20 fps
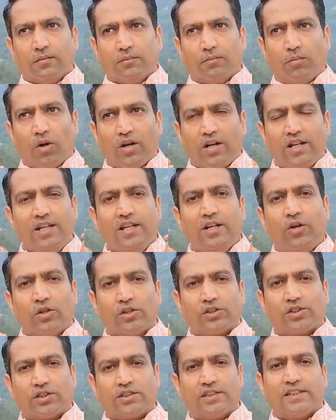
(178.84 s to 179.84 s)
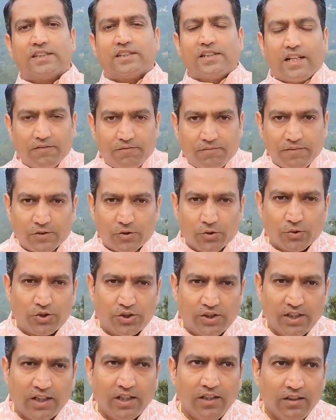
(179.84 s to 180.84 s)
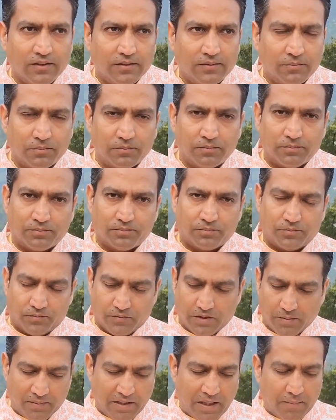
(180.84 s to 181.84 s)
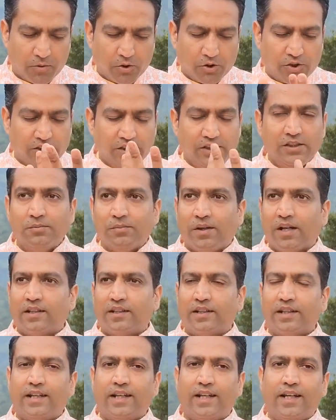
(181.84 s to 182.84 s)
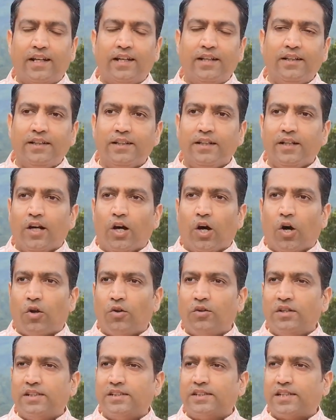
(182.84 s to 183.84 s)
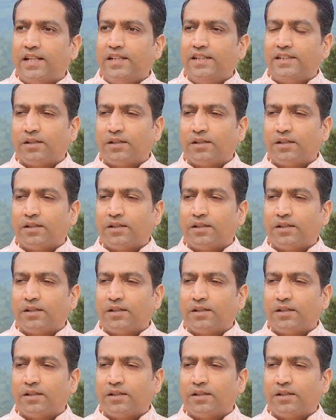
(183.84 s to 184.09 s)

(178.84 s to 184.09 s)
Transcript: बॉडीली कॉन्शियसनेस लाइफ में सोचते हैं ना अपने आप को शरीर मानते हैं और उनकी सारी